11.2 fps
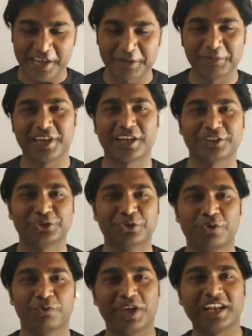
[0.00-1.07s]
प्यारे
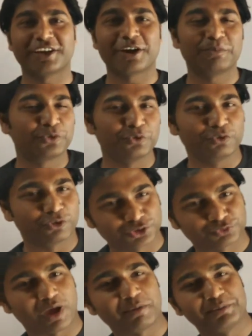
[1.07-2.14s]
विद्यार्थियों वेलकम टू
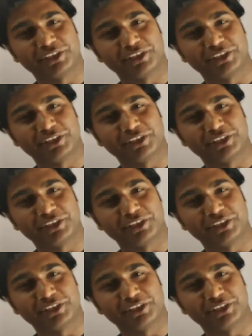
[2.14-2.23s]
गोस्वामी